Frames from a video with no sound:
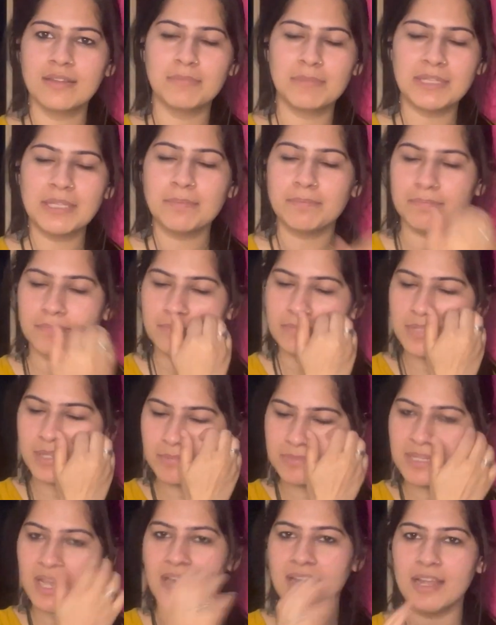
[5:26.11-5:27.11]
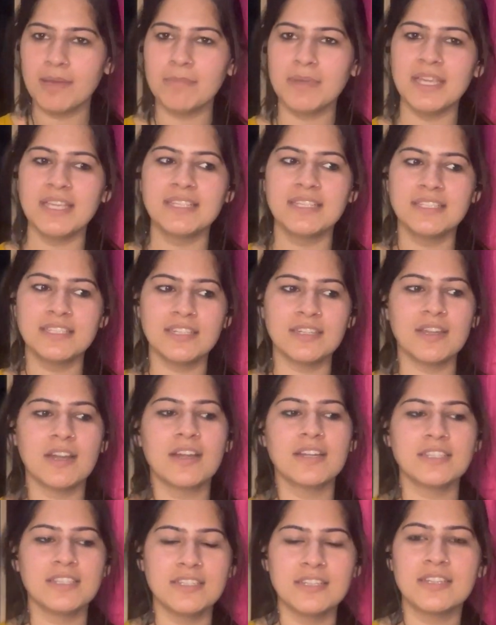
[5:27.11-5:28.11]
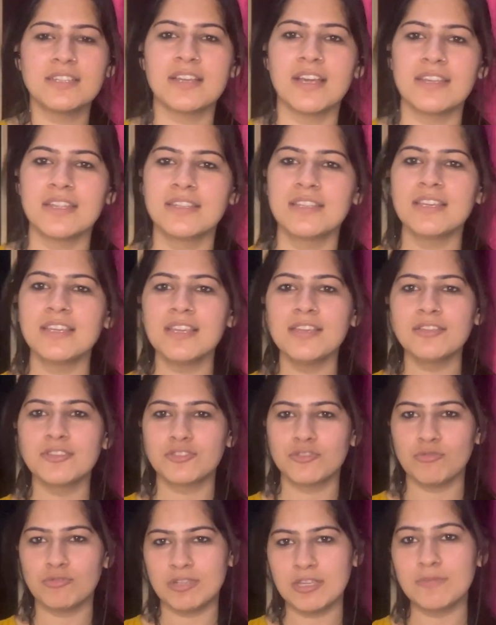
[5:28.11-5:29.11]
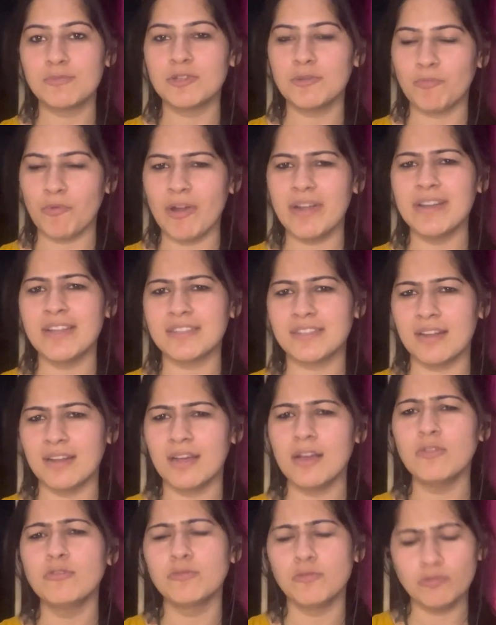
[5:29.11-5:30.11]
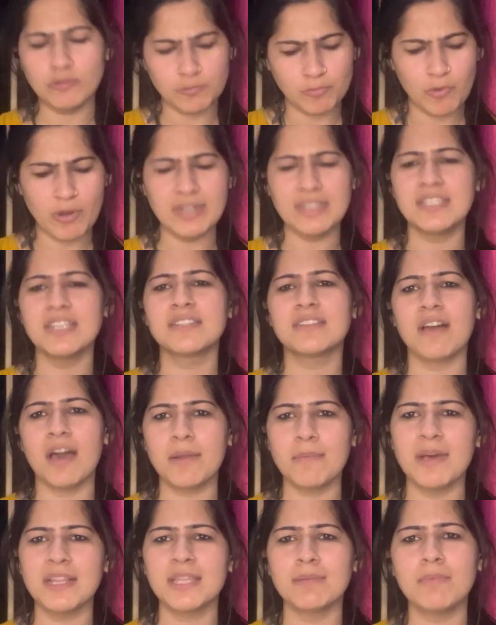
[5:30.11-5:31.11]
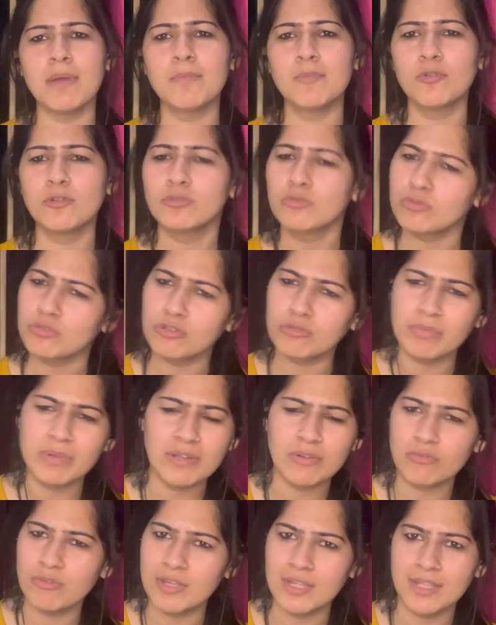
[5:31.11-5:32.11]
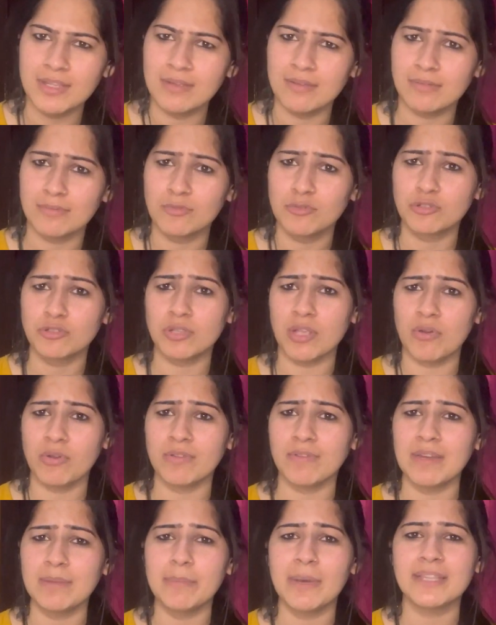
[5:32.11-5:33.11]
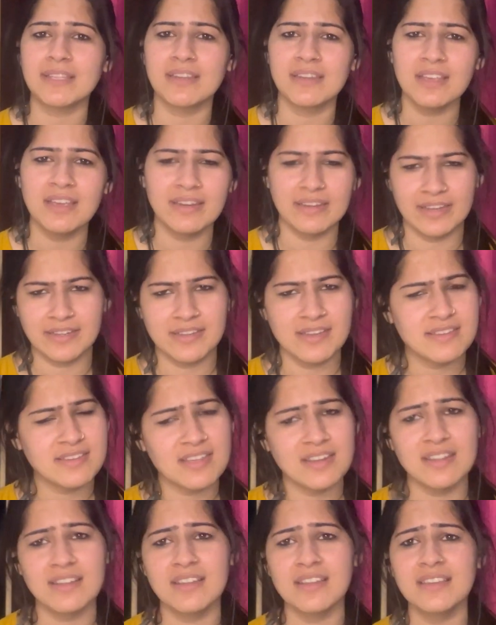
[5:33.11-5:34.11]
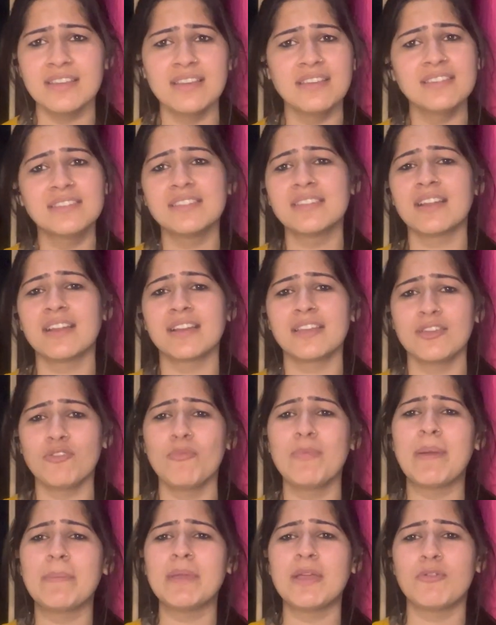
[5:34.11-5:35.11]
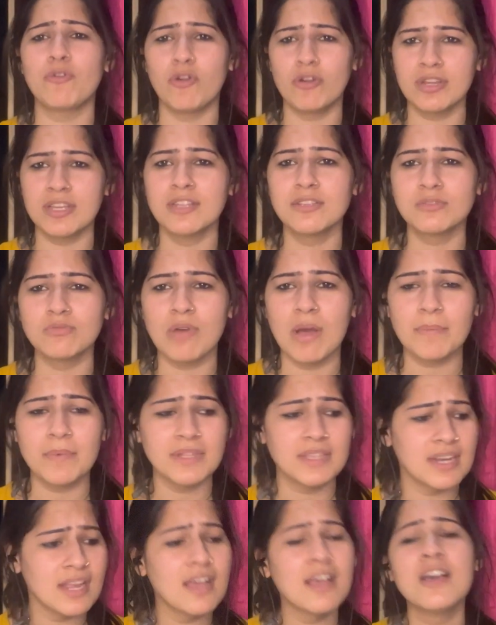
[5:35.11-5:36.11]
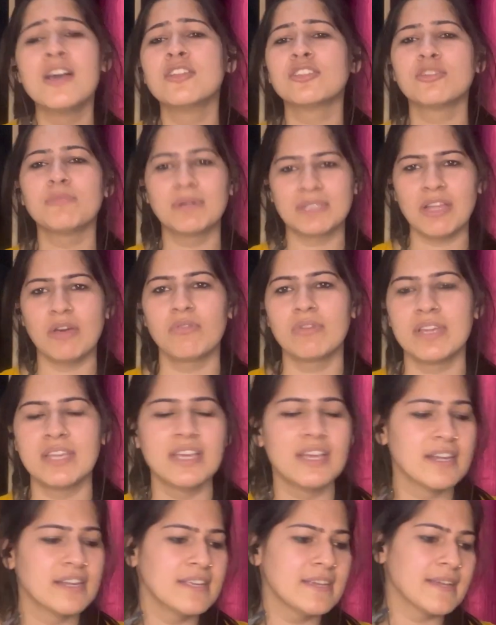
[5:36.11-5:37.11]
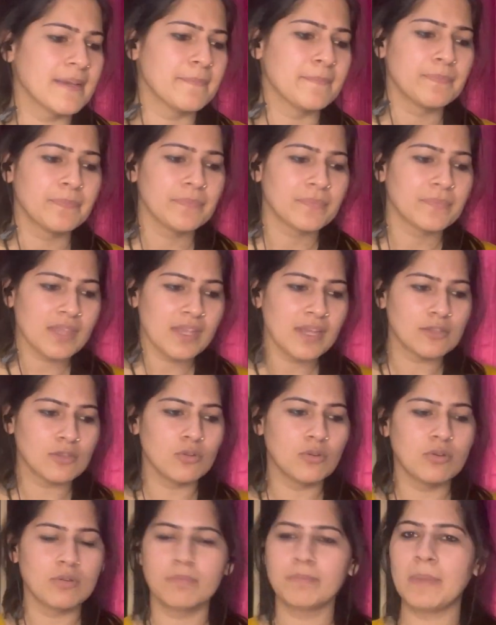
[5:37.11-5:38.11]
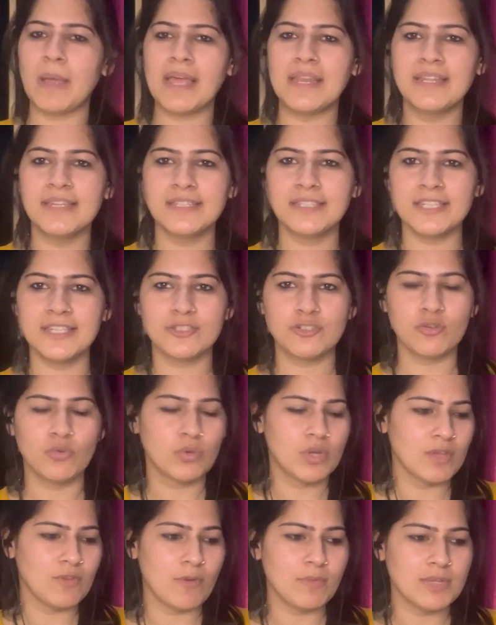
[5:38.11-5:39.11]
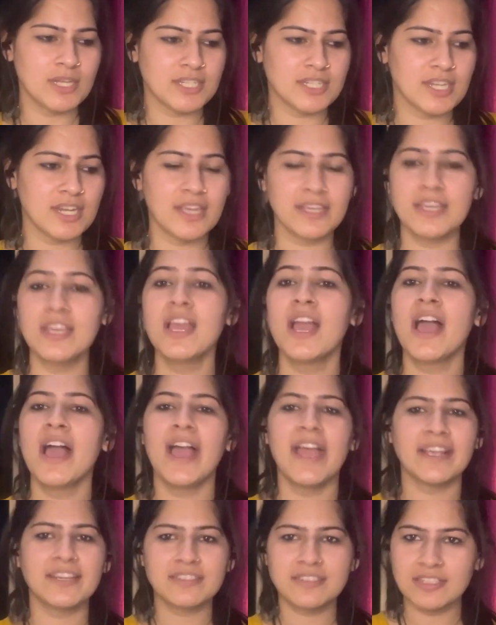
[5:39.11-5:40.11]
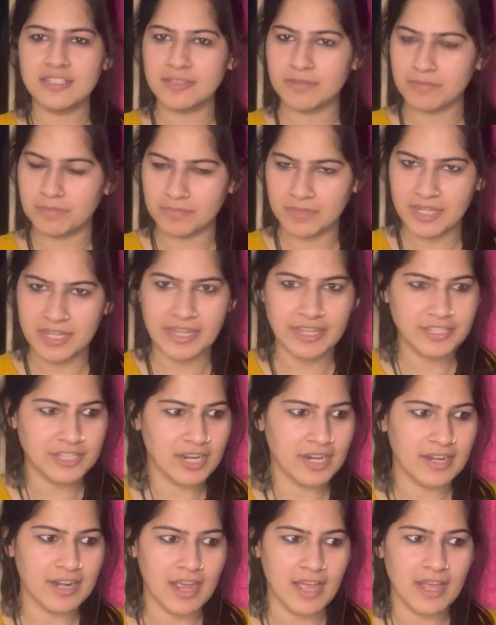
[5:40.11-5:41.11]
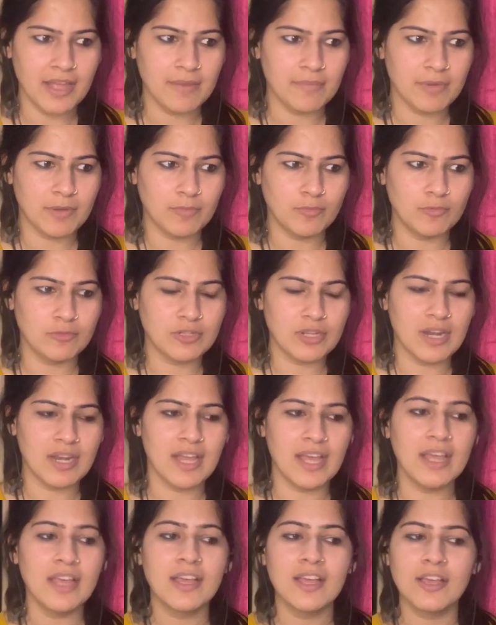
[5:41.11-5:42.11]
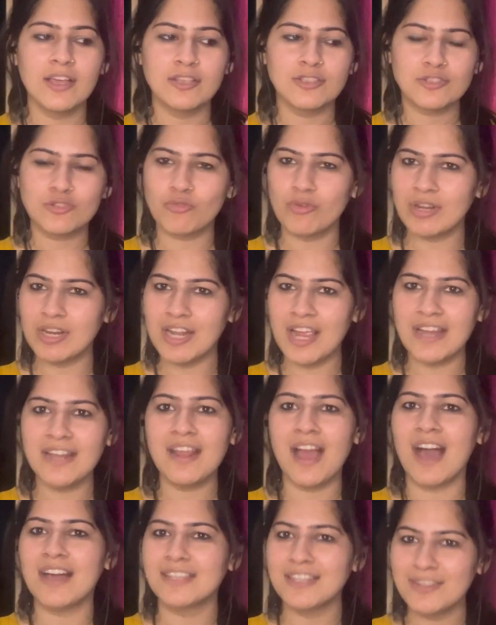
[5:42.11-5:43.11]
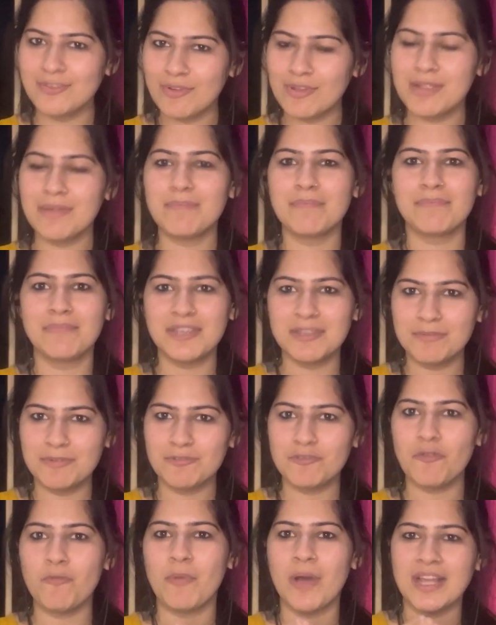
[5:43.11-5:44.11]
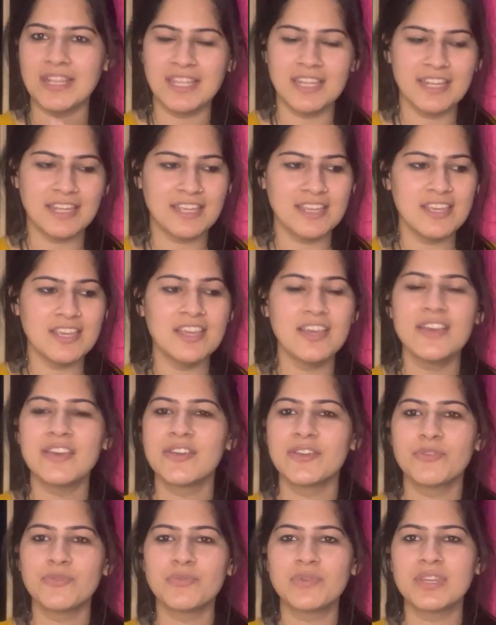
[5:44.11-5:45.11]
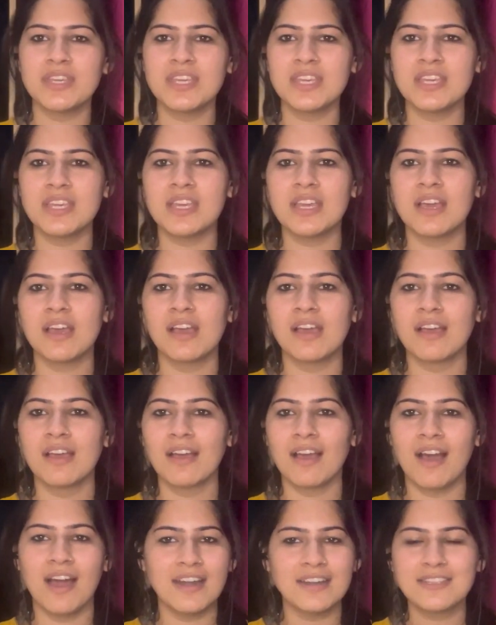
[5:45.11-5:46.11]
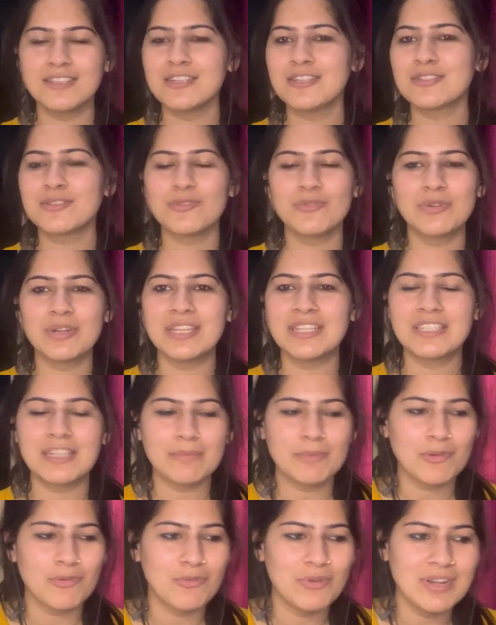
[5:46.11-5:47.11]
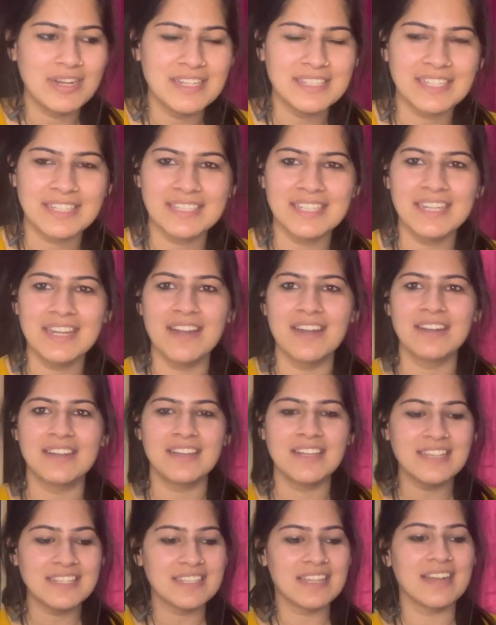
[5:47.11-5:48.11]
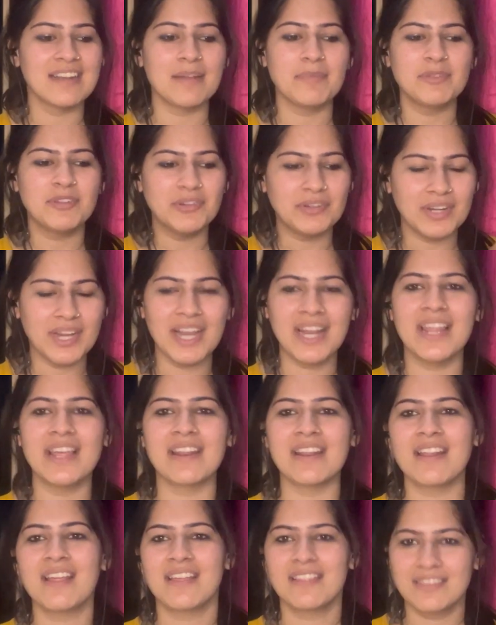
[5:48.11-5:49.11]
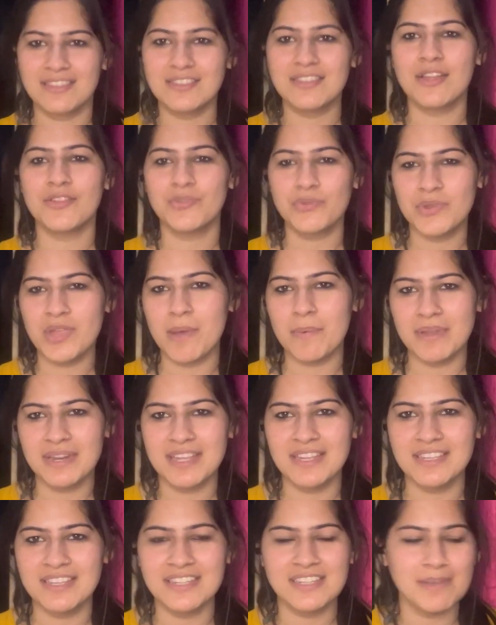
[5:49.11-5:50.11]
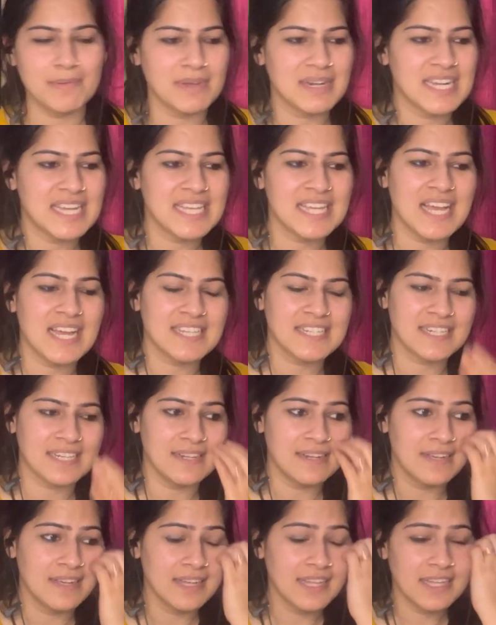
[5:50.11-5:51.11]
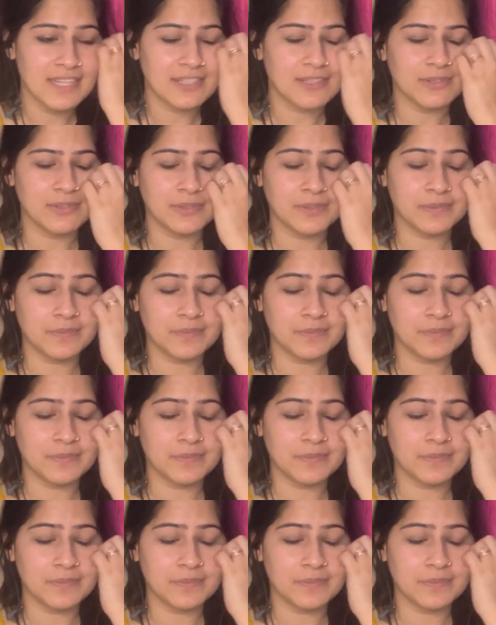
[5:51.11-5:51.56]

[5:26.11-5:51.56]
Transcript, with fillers: मतलब समझाना मैं इसी तरह का चीजें चाह रही थी कि जो चीज मुझे पॉइंट अच्छा लगा उस पॉइंट से चार बातें मैं बोल दूं तो फिर कोई गुस्सा होने वाली बात नहीं है रिएक्शन चैनल है ये इस तरह की मैं भी ऑडियंस हूँ आपकी तरह तो बताऊंगी ठीक है तो पहली चीज जो उठी वो मुझे अच्छी लगी एक्शंस ठीक है चल रहा है भरपूर चल रहा है स्टोरी लाइन आधी इन्होंने बीच बीच में बाधे रखी क्योंकि हर चीज तो टीजर में खोल नहीं सकते ना टीजर अभी तो ट्रेलर दुनिया भर की चीजें बन गई हैं आजकल तो